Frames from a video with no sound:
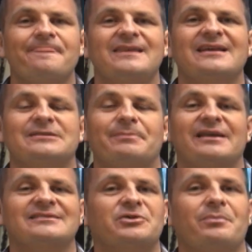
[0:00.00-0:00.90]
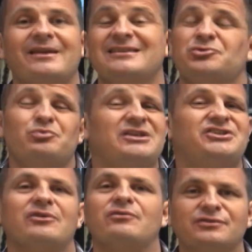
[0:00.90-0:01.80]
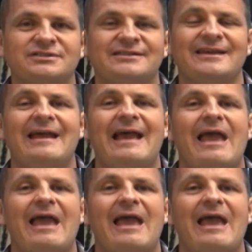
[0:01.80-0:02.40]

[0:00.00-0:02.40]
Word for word: e essa pregação parece não mexer com você,